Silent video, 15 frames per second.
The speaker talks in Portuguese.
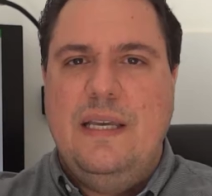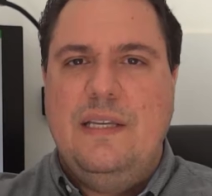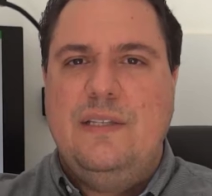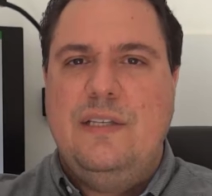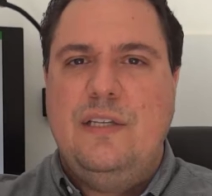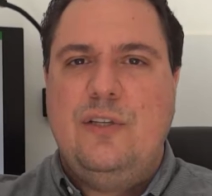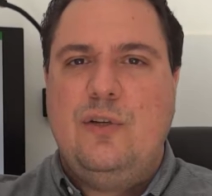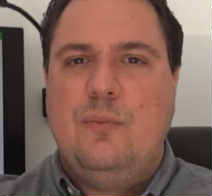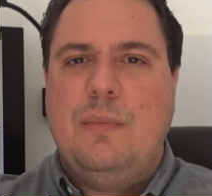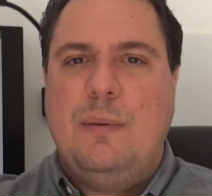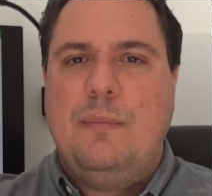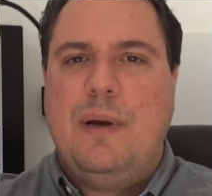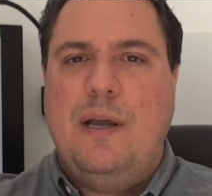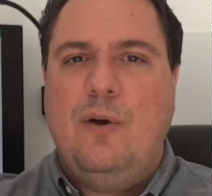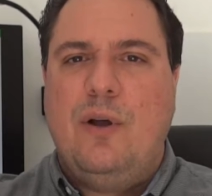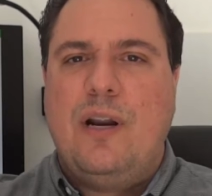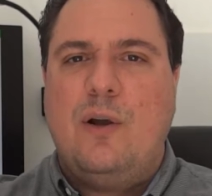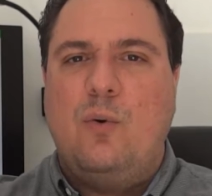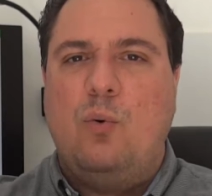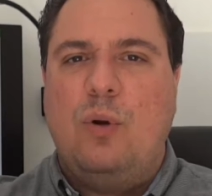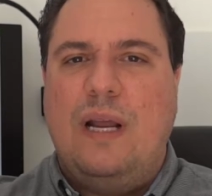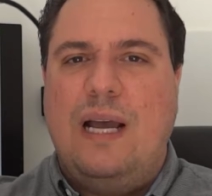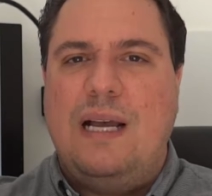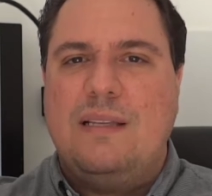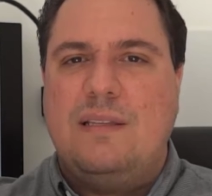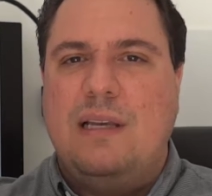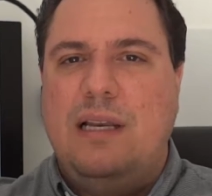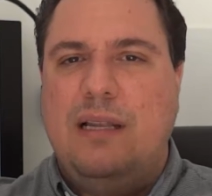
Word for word: existe uma maior acurácia,